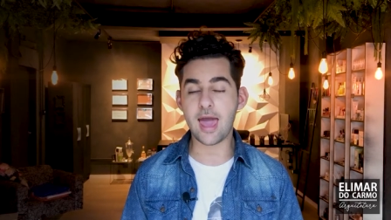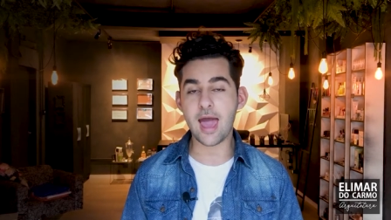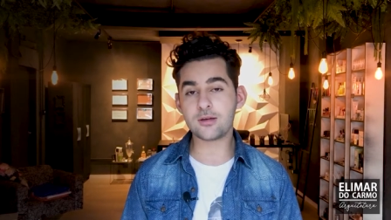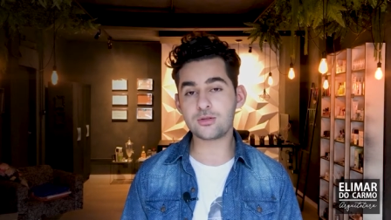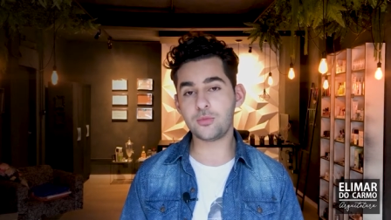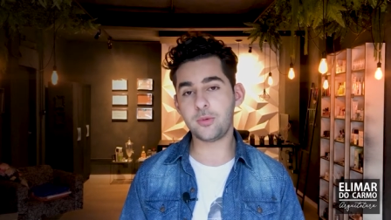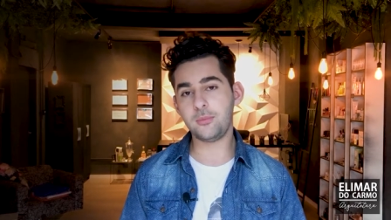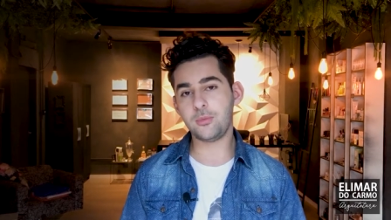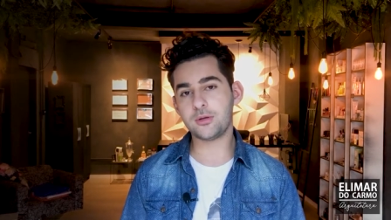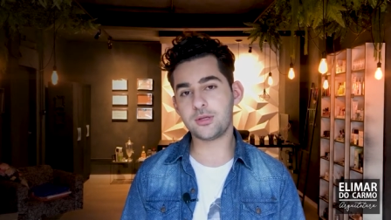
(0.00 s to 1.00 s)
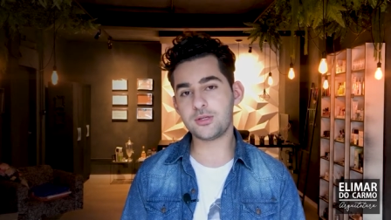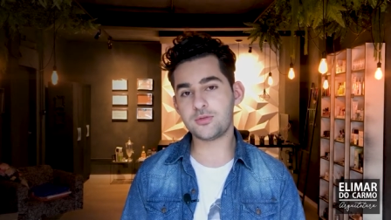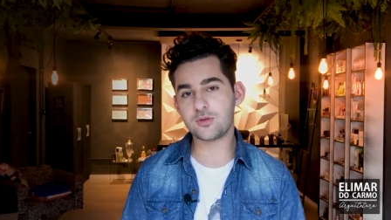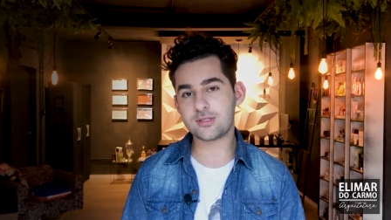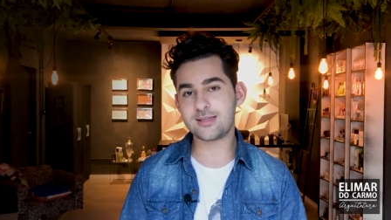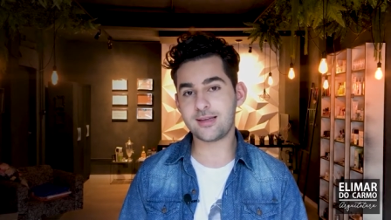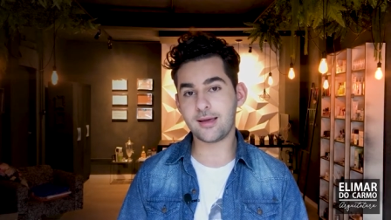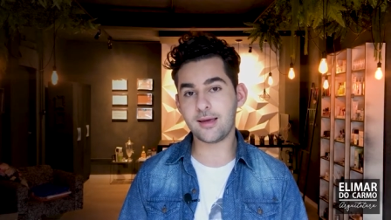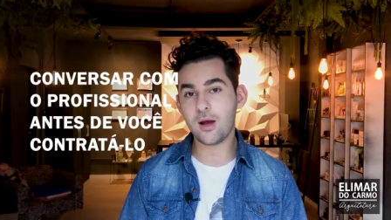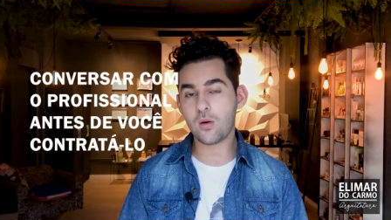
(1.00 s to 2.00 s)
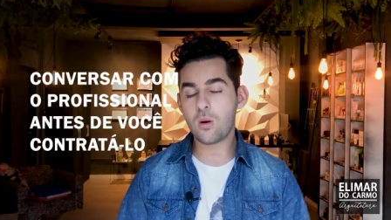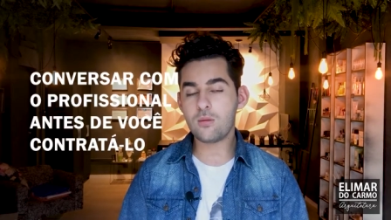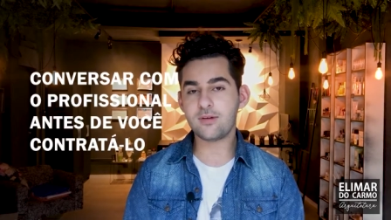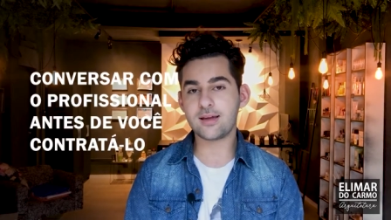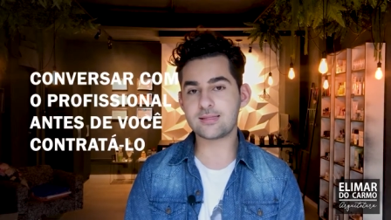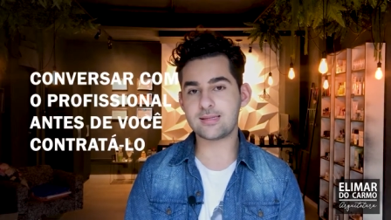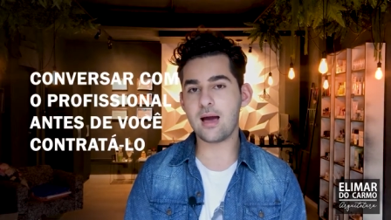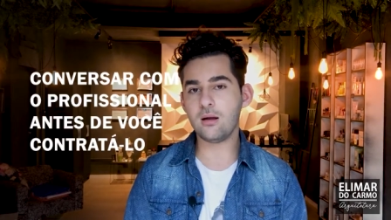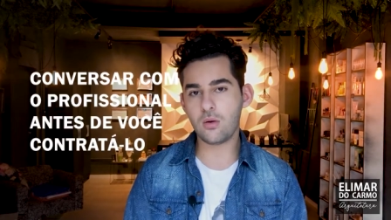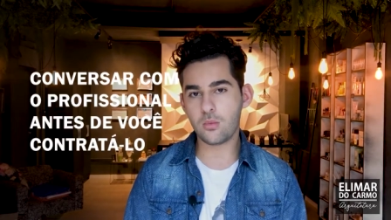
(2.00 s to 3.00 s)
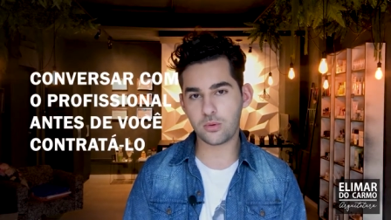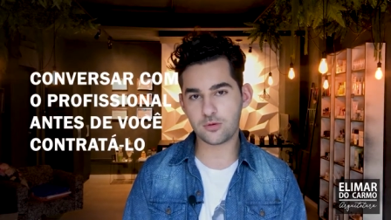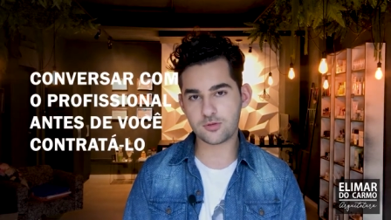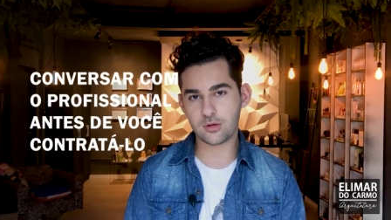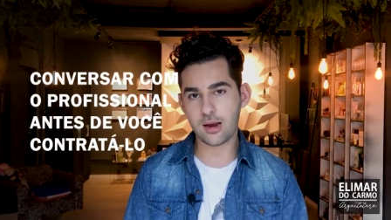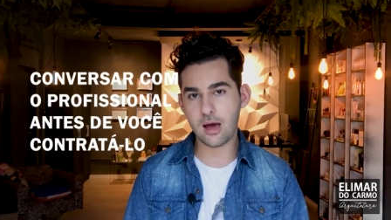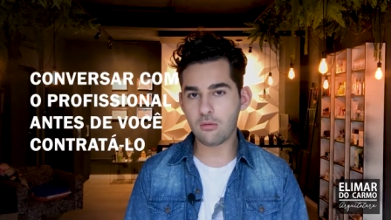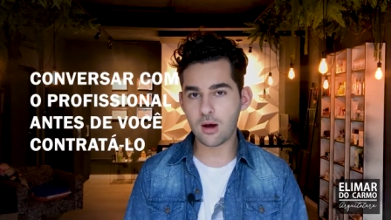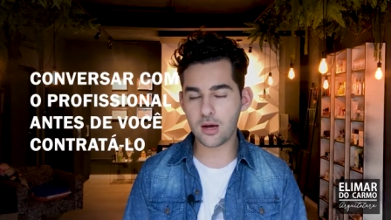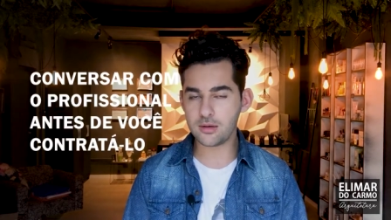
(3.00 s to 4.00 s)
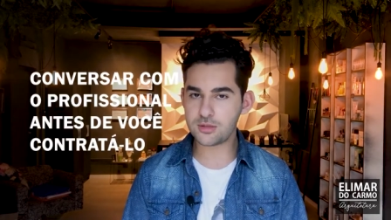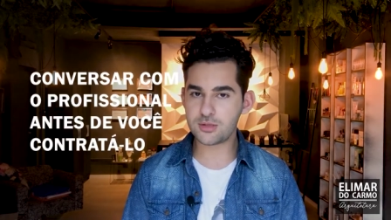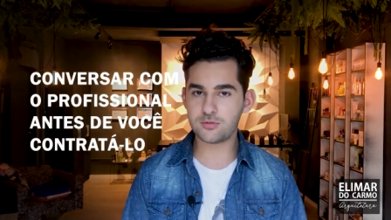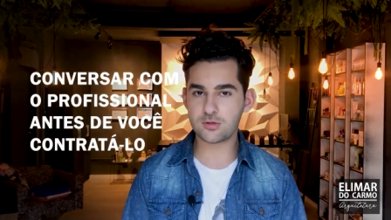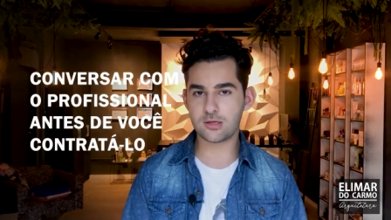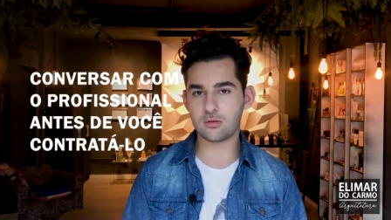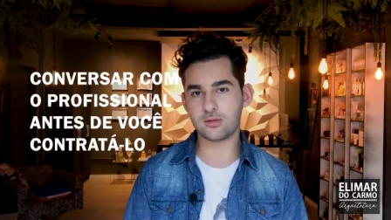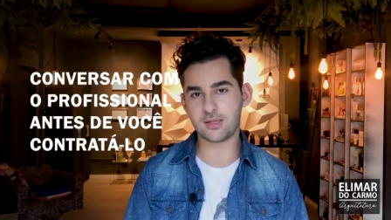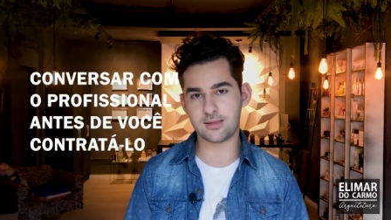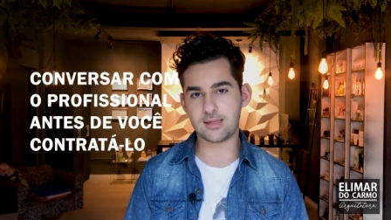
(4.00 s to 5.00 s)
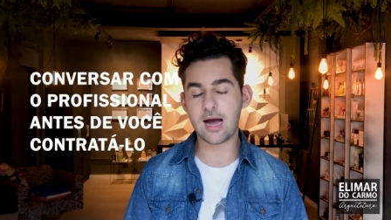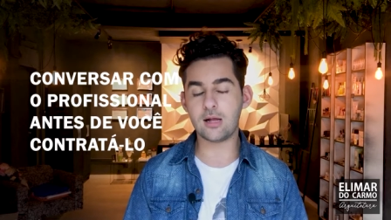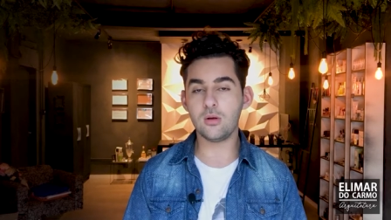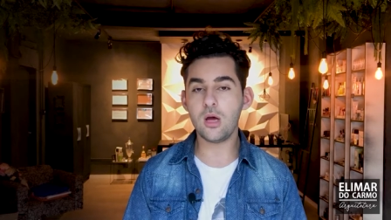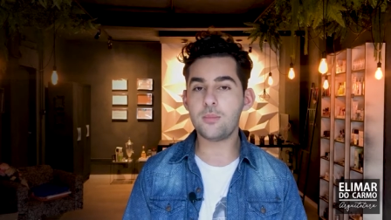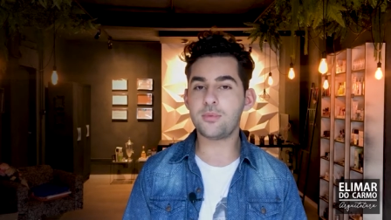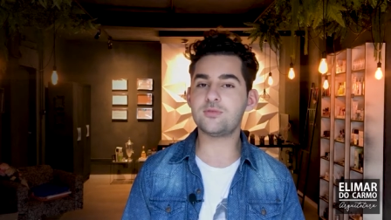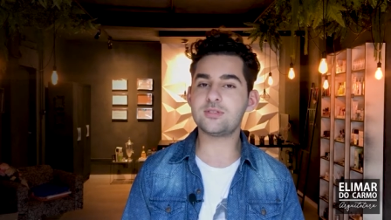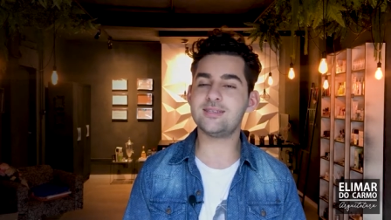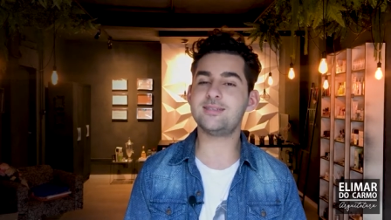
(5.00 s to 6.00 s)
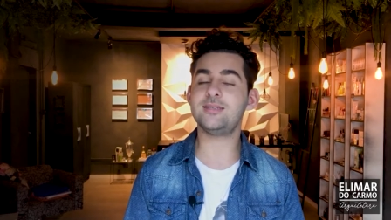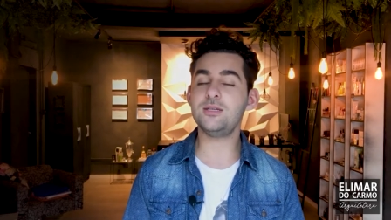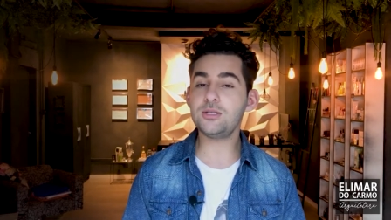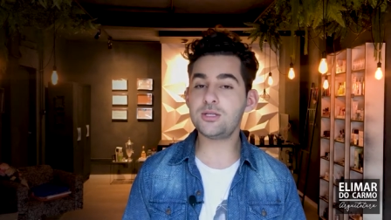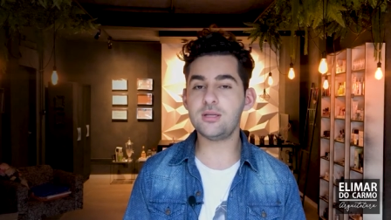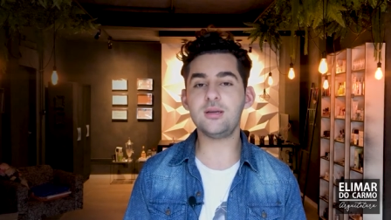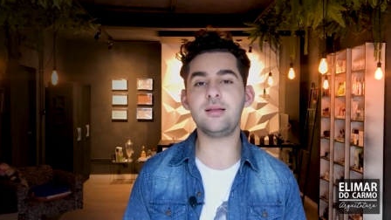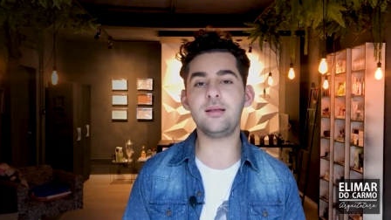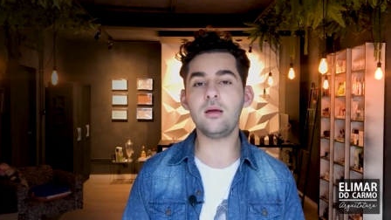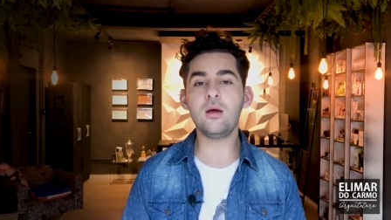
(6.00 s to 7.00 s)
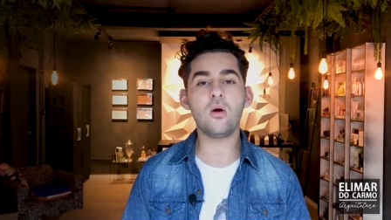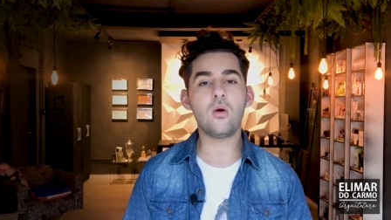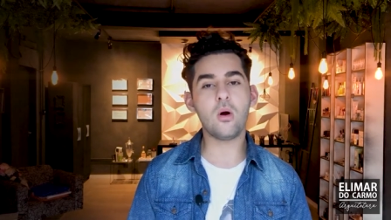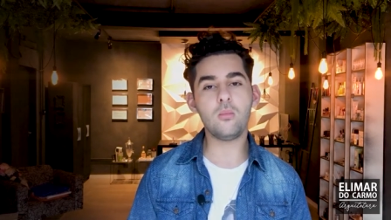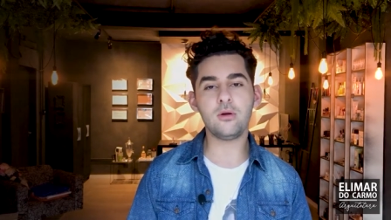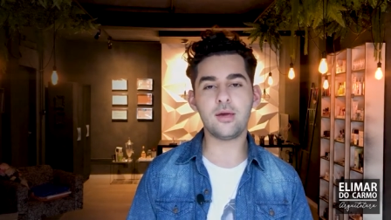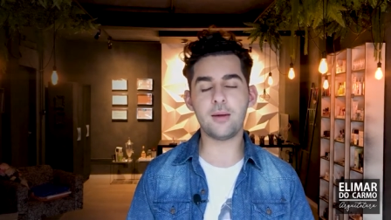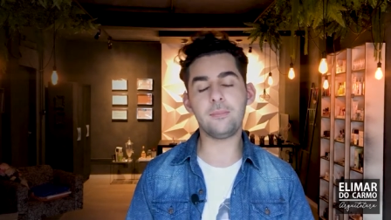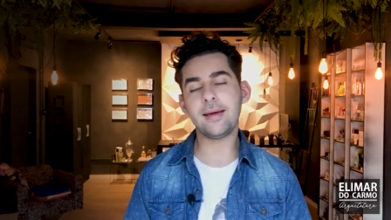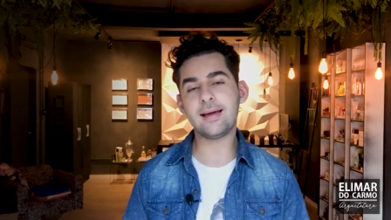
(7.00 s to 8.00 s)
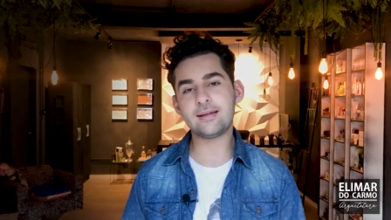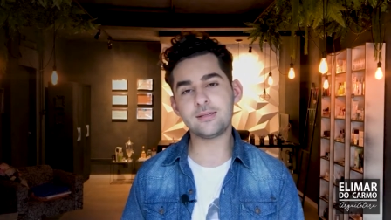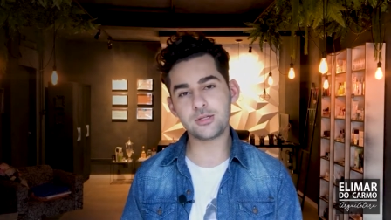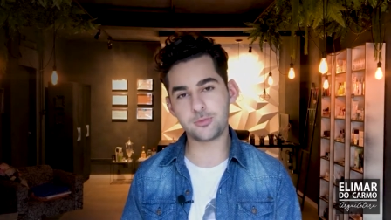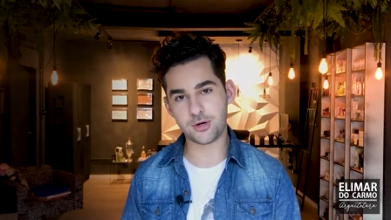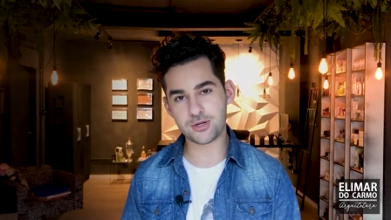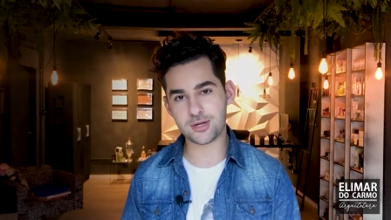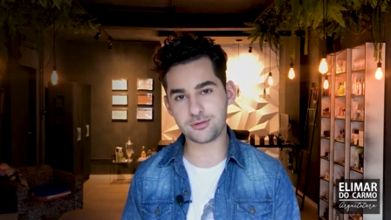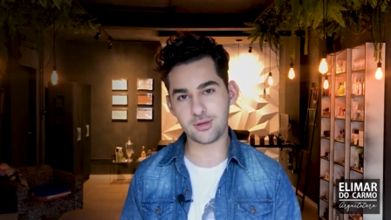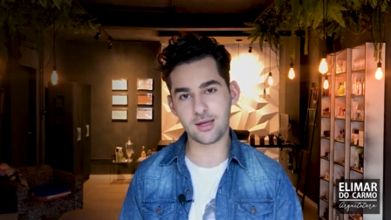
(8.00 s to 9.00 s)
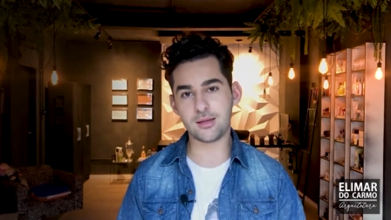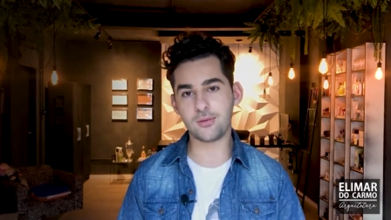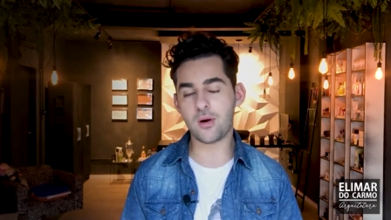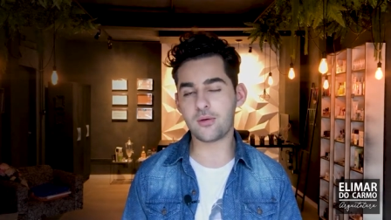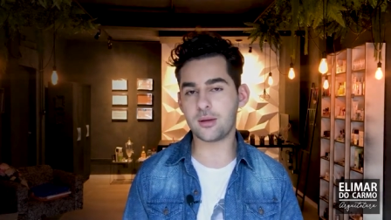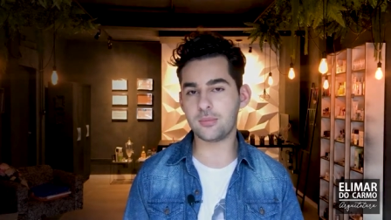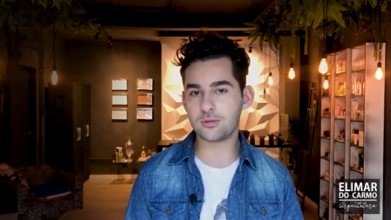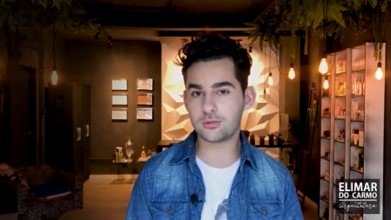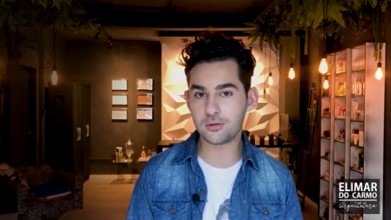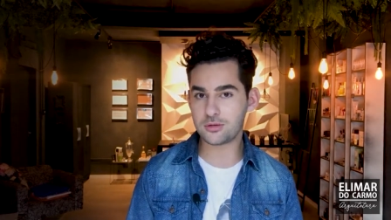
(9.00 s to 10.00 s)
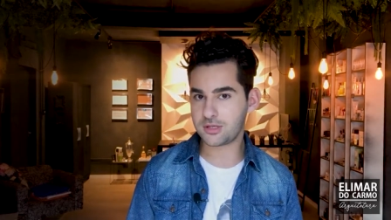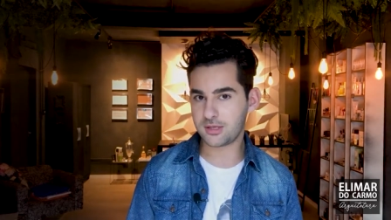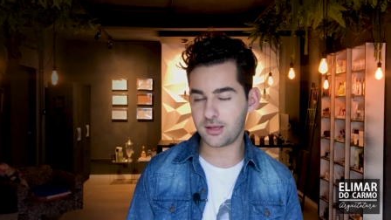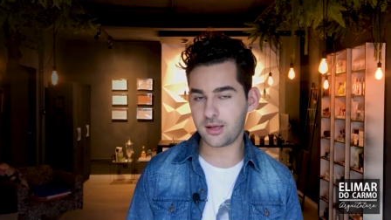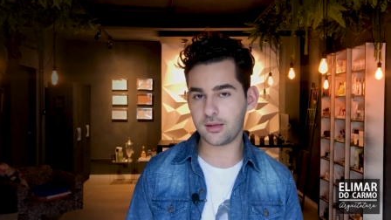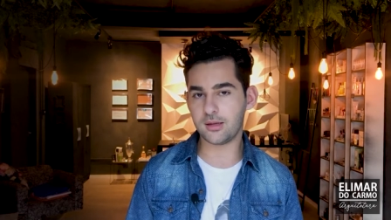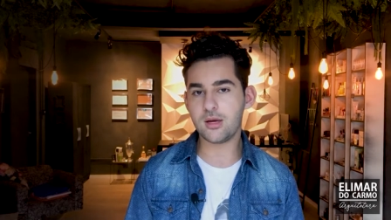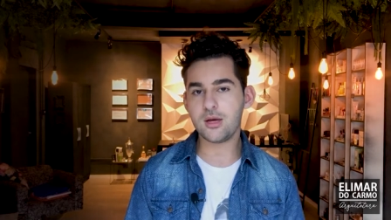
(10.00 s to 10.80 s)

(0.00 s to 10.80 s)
é super importante você conversar com o um profissional antes de você contratá-lo para você sentir ali como que é a pegada de projeto dele, qual que é a metodologia dele.